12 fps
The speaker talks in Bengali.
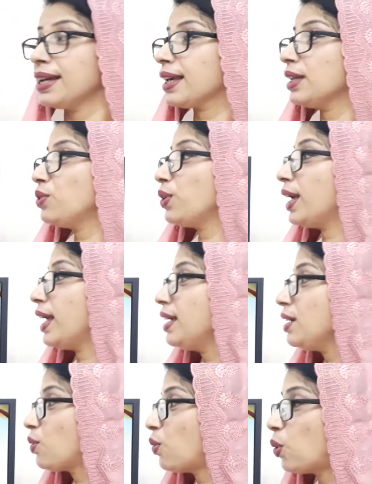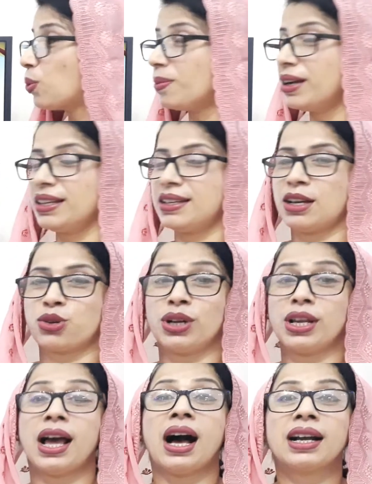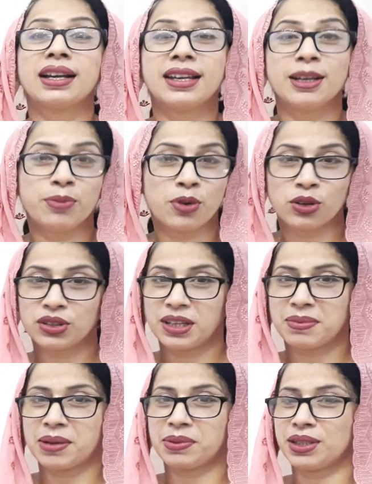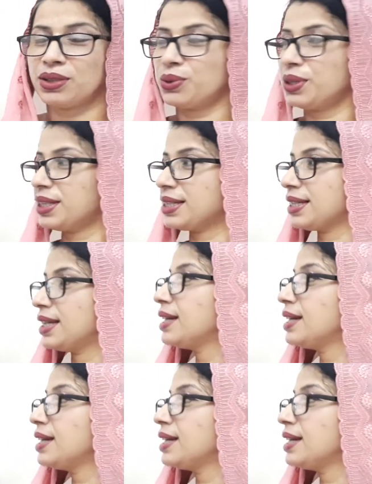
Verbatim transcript: কিন্তু এই ক্ষোভ মানে কি আসলে আক্ষেপ অর্থে ব্যবহৃত হয়েছে